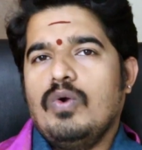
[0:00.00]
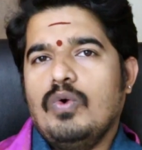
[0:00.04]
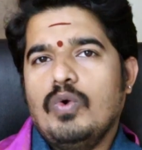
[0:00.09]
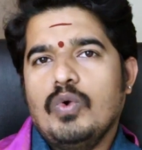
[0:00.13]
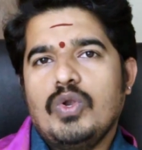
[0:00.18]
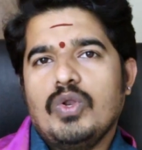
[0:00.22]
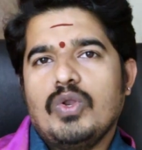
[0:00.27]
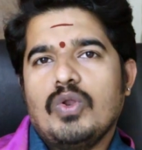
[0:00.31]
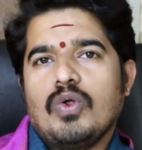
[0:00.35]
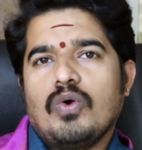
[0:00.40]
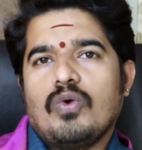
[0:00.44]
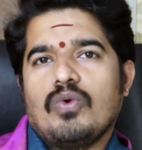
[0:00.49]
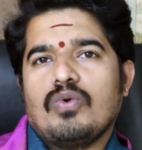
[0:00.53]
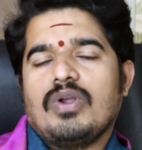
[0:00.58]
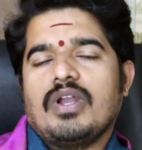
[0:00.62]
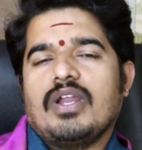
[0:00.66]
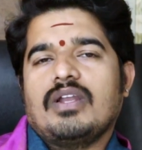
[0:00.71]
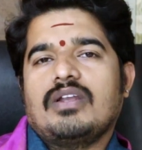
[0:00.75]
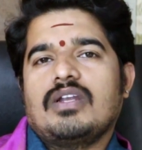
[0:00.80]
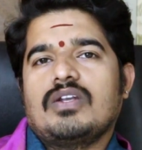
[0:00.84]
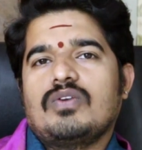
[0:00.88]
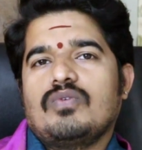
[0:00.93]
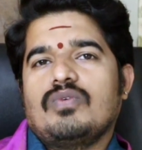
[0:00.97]
గుడిలో
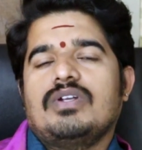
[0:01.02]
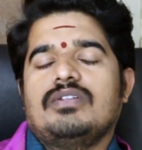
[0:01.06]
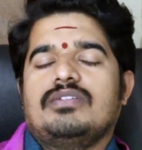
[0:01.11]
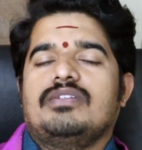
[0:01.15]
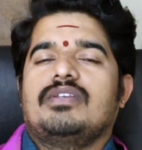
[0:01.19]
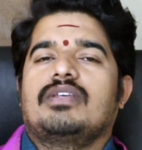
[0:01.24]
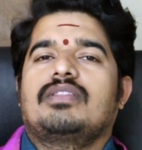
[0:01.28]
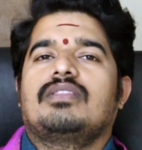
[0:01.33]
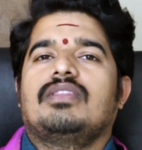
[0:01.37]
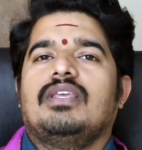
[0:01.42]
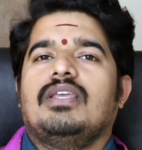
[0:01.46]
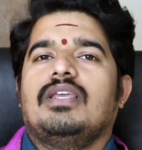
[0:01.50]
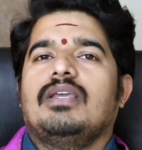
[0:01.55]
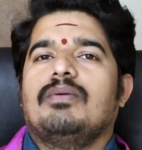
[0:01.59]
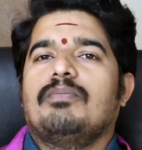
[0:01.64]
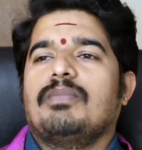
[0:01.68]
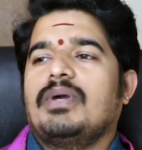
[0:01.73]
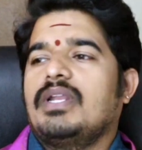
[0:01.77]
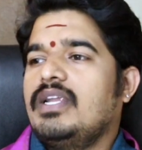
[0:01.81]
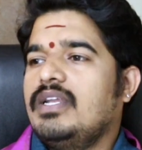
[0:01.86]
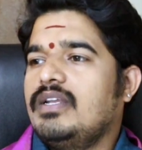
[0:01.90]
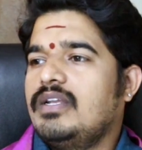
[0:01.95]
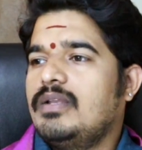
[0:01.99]
ఉండేటటువంటి శక్తి
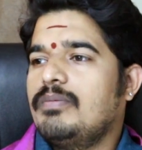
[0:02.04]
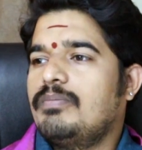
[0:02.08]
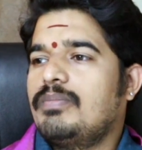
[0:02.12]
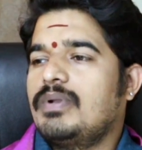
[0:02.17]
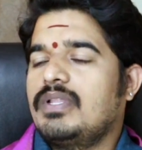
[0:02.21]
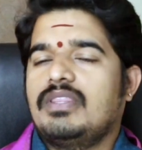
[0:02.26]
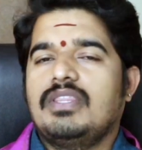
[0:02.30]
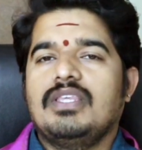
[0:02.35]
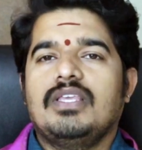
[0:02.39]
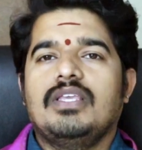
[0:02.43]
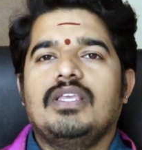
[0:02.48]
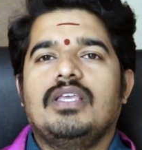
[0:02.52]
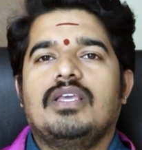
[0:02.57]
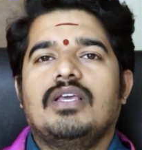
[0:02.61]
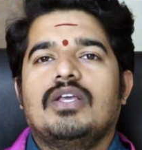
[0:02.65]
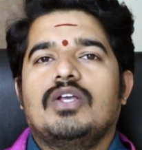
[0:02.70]
మన ఇంటి ప్రతి